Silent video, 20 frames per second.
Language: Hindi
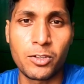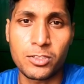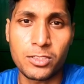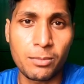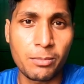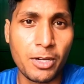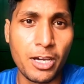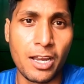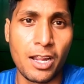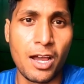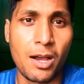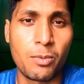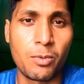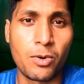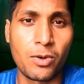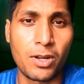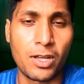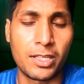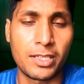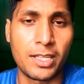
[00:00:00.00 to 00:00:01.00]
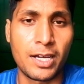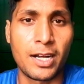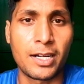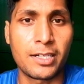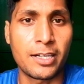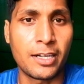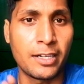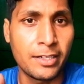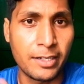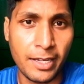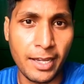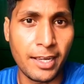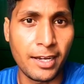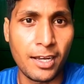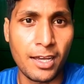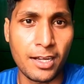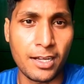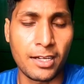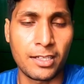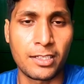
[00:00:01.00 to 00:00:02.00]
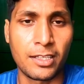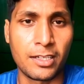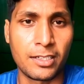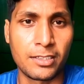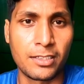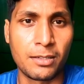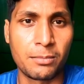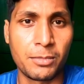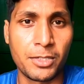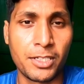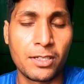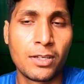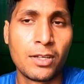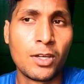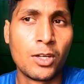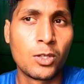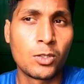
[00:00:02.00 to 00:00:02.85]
मौसम ख़राब हो रहा था ठंडा इलाका था एकदम ही